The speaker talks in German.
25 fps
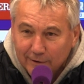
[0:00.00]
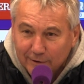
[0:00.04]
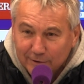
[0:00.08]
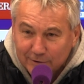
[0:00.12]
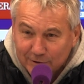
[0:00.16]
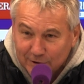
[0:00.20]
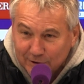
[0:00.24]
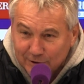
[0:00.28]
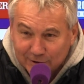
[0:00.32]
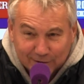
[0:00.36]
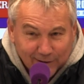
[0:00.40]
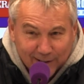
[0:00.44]

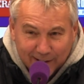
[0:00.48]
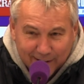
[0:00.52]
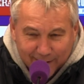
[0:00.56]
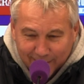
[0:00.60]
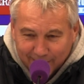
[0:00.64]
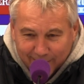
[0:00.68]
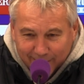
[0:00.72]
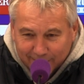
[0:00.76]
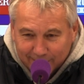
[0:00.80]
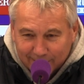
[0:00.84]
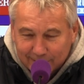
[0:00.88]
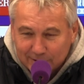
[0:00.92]
Also,
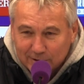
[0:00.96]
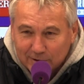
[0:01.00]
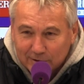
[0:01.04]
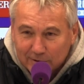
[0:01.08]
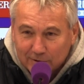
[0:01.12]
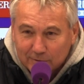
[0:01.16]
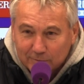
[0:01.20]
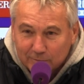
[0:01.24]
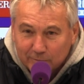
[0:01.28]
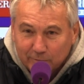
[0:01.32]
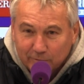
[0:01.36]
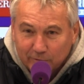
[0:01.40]
also
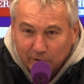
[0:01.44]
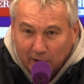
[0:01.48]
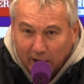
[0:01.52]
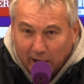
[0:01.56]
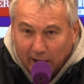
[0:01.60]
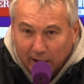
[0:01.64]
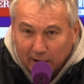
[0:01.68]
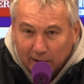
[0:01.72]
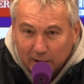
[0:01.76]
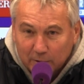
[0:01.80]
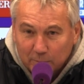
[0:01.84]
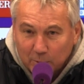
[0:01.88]

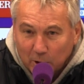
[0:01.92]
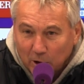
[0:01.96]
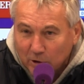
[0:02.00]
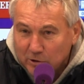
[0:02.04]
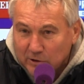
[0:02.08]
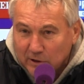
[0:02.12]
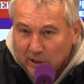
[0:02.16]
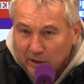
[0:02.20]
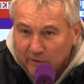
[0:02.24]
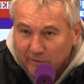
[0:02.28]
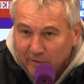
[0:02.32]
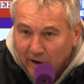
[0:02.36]
eigentlich braucht
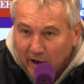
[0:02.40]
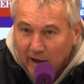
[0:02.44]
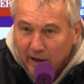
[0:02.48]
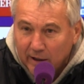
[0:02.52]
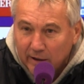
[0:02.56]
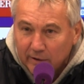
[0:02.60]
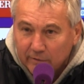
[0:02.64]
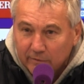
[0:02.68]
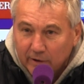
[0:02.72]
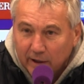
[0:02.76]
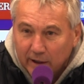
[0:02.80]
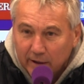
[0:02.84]
es kein
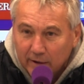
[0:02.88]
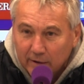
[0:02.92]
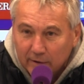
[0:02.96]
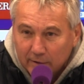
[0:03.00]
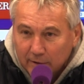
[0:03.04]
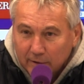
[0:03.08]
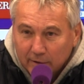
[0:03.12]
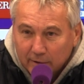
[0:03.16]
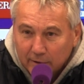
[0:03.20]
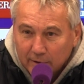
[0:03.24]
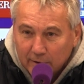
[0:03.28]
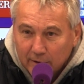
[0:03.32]
Wahr, weil
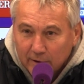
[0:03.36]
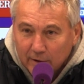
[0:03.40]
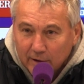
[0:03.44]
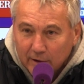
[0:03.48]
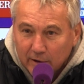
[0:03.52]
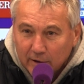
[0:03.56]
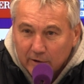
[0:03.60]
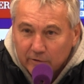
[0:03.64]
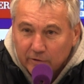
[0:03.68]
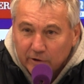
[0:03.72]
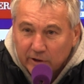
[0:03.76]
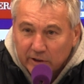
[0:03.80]

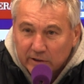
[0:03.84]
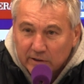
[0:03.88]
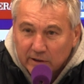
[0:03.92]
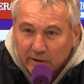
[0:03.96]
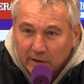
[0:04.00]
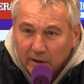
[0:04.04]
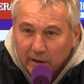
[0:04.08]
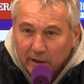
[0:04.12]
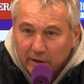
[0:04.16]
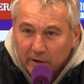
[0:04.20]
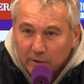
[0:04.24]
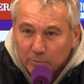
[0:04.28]
Früher sind
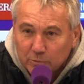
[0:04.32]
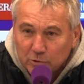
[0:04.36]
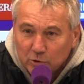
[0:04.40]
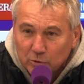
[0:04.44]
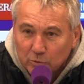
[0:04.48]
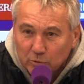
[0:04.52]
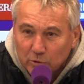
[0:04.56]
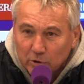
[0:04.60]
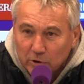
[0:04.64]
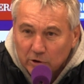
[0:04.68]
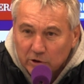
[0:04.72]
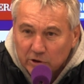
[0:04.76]
die Leute am
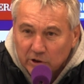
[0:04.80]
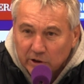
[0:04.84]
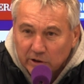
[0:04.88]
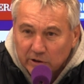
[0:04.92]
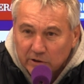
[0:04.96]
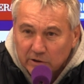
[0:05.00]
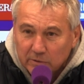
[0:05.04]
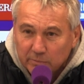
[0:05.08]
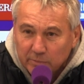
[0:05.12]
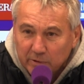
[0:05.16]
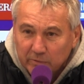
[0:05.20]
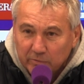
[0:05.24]
Sonntag
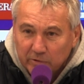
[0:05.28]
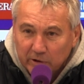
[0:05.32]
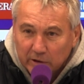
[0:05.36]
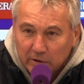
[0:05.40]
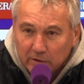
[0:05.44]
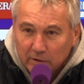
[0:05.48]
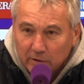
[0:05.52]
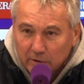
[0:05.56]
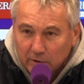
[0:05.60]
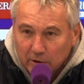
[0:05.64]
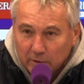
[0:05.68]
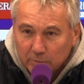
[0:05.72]
gesessen beim
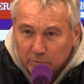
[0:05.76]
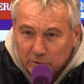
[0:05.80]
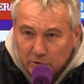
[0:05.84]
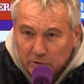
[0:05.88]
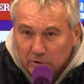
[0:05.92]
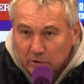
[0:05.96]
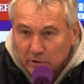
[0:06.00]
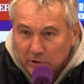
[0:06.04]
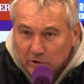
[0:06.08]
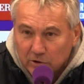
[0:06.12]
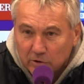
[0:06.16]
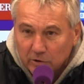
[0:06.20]
Wirten und haben
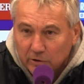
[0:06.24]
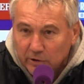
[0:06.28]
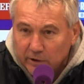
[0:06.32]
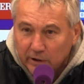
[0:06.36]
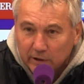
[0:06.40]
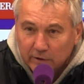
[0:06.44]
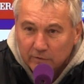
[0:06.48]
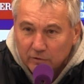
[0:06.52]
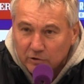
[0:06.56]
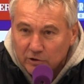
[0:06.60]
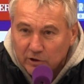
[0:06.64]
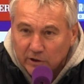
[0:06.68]

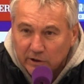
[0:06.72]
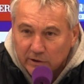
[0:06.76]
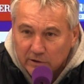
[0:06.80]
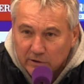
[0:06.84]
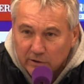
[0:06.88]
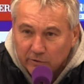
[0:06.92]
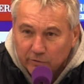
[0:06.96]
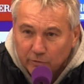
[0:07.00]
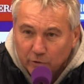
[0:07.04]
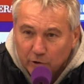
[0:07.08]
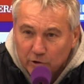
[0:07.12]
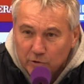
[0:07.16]
diskutiert, was
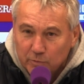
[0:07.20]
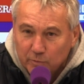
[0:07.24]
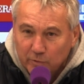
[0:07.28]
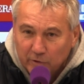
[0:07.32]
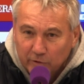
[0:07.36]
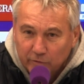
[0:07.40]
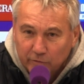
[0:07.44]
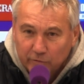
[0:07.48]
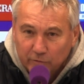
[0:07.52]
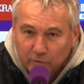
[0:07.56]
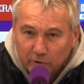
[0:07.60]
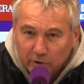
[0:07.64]
gestern falsch
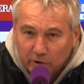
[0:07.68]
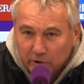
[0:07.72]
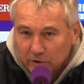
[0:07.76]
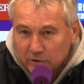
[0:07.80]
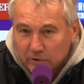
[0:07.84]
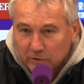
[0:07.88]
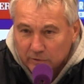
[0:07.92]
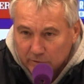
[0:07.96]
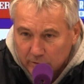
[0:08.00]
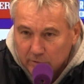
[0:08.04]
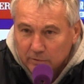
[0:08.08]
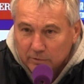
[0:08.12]
gepfiffen worden ist.
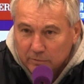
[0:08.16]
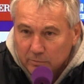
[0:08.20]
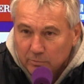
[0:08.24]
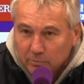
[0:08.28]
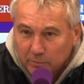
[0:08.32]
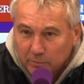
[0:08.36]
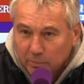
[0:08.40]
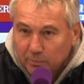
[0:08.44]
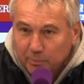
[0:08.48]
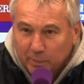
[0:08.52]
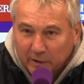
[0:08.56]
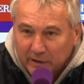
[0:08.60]
Und
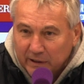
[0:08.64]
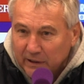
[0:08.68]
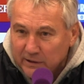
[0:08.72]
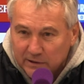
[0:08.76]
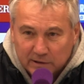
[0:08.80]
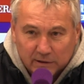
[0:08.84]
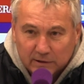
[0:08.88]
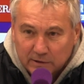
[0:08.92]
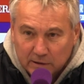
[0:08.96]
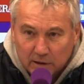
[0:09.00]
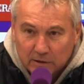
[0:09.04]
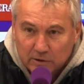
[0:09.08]
bei der
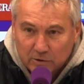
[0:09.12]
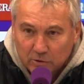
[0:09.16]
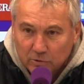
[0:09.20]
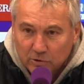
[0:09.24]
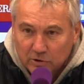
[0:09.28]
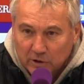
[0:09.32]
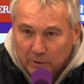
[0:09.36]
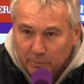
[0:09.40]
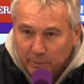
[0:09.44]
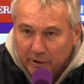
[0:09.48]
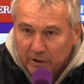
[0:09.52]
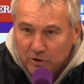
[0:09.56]
Situation
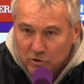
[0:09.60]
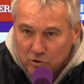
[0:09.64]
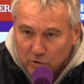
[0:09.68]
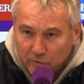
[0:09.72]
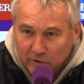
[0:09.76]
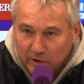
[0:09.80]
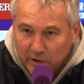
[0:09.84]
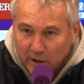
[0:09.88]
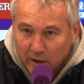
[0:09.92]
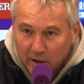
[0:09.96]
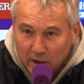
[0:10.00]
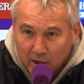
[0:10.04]
sind wir jetzt schon
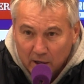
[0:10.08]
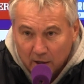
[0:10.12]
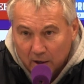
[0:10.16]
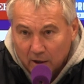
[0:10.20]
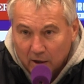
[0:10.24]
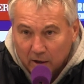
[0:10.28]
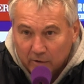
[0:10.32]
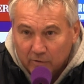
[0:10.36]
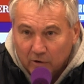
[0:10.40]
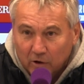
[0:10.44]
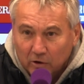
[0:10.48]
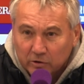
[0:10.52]
wieder.
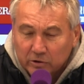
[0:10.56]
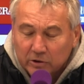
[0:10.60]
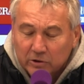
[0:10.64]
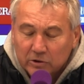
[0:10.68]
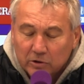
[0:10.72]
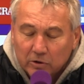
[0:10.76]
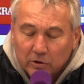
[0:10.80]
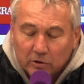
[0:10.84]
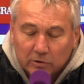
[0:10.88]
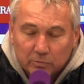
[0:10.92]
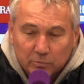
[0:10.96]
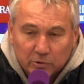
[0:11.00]
Aber
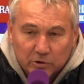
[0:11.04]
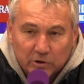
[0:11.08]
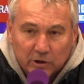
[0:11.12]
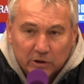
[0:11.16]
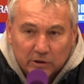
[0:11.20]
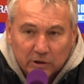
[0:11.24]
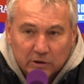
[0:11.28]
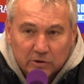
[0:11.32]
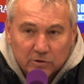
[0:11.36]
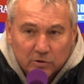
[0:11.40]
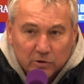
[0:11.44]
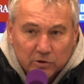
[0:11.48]
anders gesagt muss ich ja
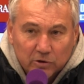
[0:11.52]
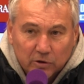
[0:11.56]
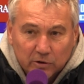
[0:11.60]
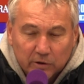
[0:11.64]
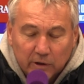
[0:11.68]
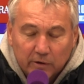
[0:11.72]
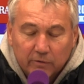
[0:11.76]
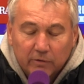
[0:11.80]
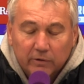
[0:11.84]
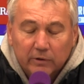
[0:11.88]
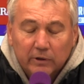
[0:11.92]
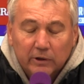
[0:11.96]
dazu sagen,
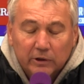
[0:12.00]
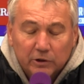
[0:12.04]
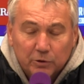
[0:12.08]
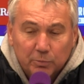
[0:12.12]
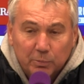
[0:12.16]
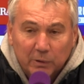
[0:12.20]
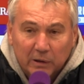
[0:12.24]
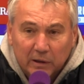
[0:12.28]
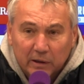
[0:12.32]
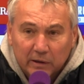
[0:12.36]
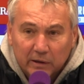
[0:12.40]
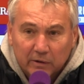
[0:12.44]
der
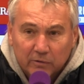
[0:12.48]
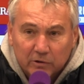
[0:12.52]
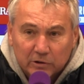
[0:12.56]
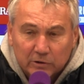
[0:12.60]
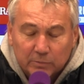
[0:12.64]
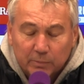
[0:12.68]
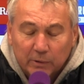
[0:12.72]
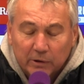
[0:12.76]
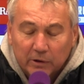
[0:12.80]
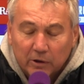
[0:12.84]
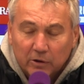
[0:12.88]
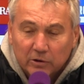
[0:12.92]
Spieler, der
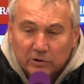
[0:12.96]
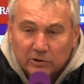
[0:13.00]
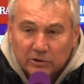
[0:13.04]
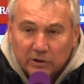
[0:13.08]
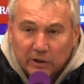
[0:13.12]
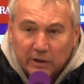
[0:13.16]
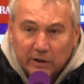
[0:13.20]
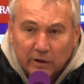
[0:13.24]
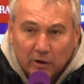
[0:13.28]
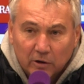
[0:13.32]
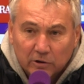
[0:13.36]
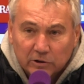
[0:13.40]
was bei der
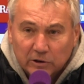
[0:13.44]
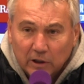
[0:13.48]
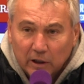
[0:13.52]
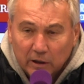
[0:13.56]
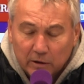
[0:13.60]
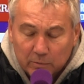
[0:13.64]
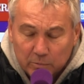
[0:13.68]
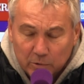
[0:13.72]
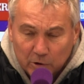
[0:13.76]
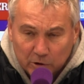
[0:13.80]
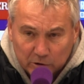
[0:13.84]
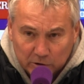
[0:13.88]
Austria in
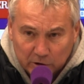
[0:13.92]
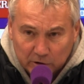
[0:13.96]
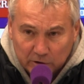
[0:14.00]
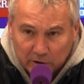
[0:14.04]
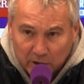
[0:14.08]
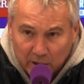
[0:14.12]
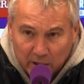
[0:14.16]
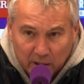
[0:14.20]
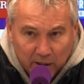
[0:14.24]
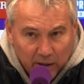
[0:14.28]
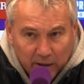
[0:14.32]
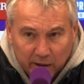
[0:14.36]
Ausgleich gemacht hat,
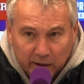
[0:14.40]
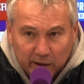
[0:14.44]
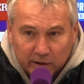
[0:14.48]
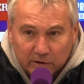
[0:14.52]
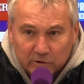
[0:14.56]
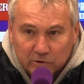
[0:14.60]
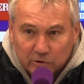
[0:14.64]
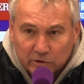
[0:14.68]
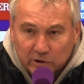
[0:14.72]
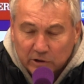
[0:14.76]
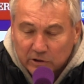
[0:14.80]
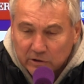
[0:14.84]
hätte
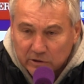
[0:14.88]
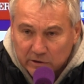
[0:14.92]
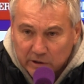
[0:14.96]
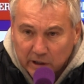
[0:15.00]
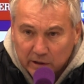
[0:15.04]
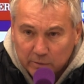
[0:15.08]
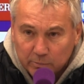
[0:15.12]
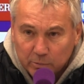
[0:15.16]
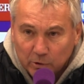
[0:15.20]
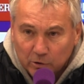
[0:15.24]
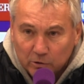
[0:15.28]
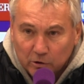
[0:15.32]
zu diesem
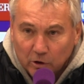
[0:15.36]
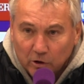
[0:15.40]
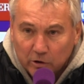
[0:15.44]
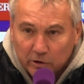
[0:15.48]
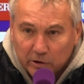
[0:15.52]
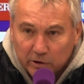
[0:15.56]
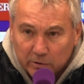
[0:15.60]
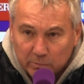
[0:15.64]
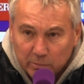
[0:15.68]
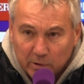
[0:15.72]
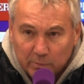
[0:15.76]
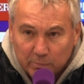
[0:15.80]
Zeitpunkt auch
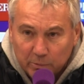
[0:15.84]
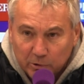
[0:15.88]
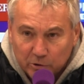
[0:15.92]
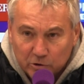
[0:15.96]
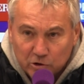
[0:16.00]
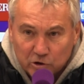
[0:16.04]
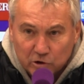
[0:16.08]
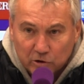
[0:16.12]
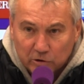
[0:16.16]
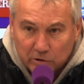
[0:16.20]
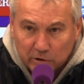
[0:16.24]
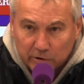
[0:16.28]
nicht mehr am Platz
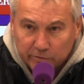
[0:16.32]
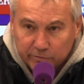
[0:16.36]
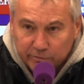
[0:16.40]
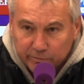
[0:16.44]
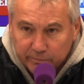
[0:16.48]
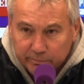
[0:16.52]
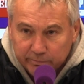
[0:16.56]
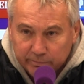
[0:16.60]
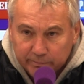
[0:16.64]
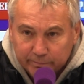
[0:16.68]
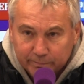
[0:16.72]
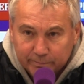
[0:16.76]
stehen
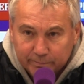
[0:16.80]
dürfen.